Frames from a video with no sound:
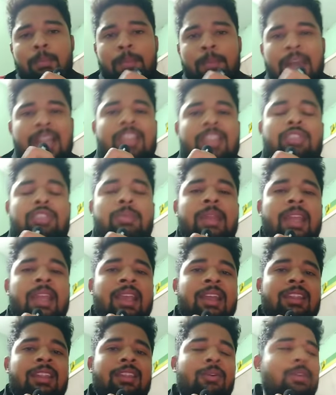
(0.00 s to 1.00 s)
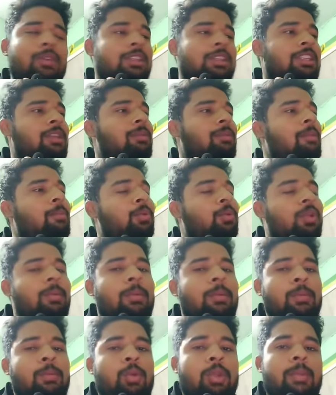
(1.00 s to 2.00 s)
प्रैक्टिस भी नहीं करते हैं और रीजनिंग में पूरे
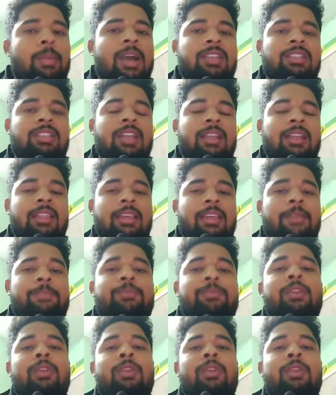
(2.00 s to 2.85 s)
में पूरे मार्क्स लाते हैं